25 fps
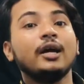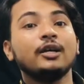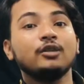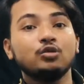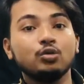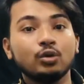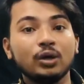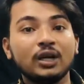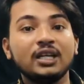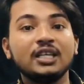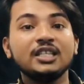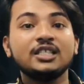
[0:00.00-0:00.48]

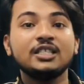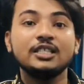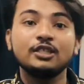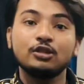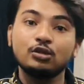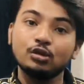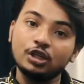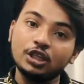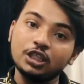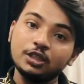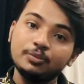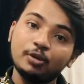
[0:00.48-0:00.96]
চুয়াল্লিশ
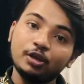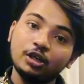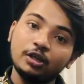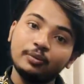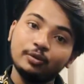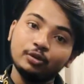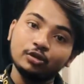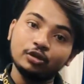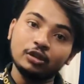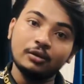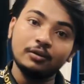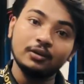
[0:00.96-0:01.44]
ছিচল্লিশ বডি
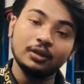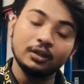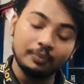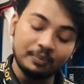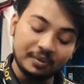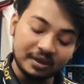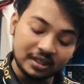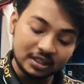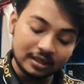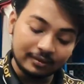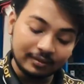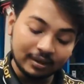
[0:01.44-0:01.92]
পর্যন্ত আমাদের
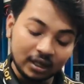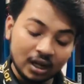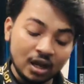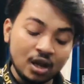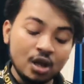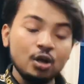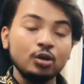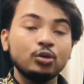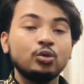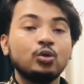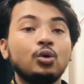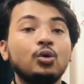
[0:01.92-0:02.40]
পেয়ে যাবেন
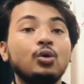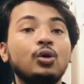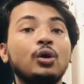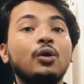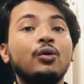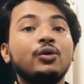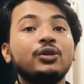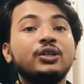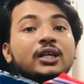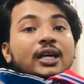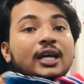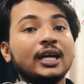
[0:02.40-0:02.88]
তো
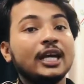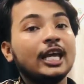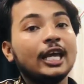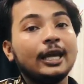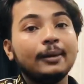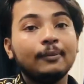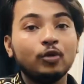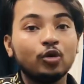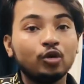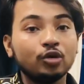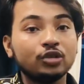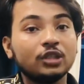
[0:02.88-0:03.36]
ওটা
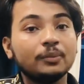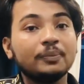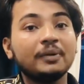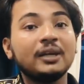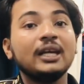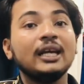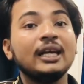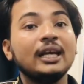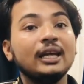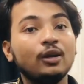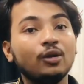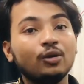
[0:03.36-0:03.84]
এমও হতে
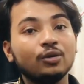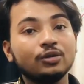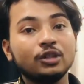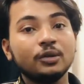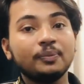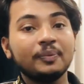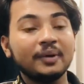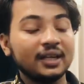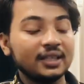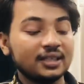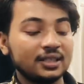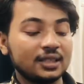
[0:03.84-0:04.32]
পারে এলও
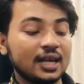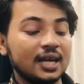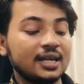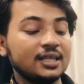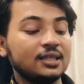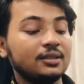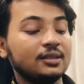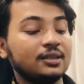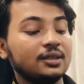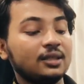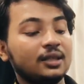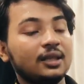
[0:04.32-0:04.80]
হতে পারে
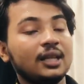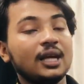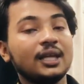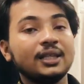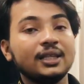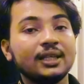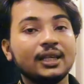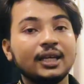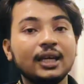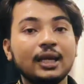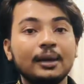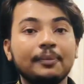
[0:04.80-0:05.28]
সাইজ না
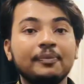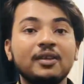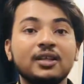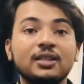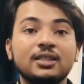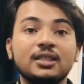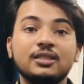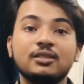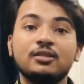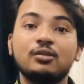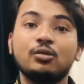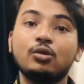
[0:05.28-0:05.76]
দেখে আপনারা
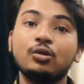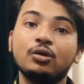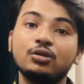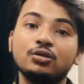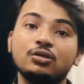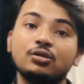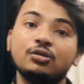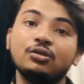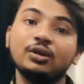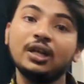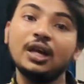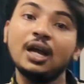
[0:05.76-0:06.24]
জাস্ট একটু
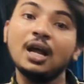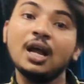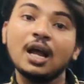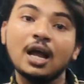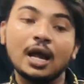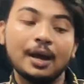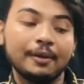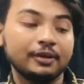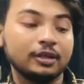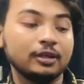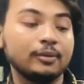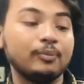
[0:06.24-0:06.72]
কষ্ট করে
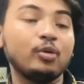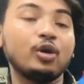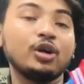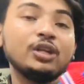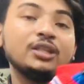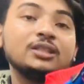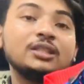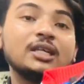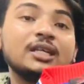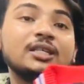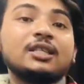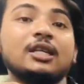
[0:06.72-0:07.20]
আমাদেরকে
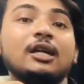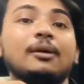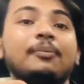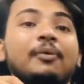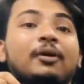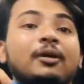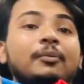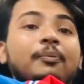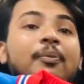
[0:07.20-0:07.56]
বডি চারটা আপনারা